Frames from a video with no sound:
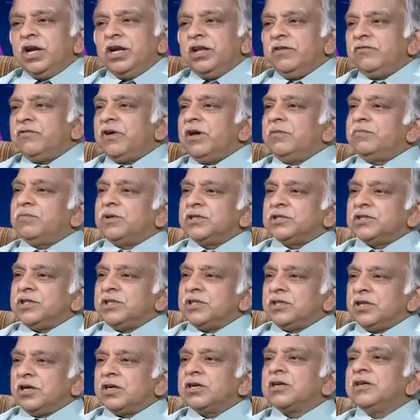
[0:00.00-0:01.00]
95
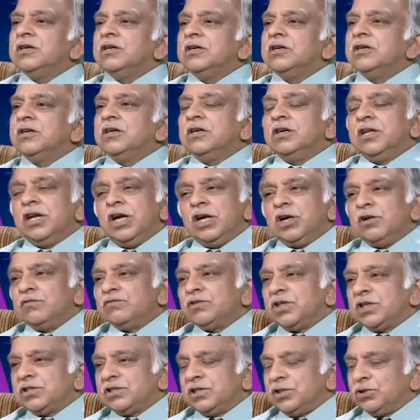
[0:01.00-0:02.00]
परसेंट तक रेट ऑफ
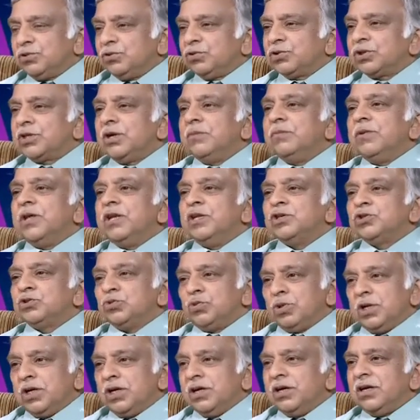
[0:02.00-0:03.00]
सक्सेस उसका मैंने
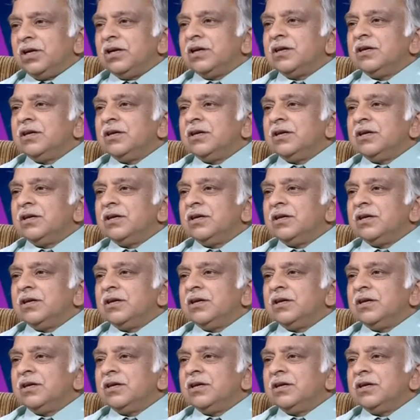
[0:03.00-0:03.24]
सुना है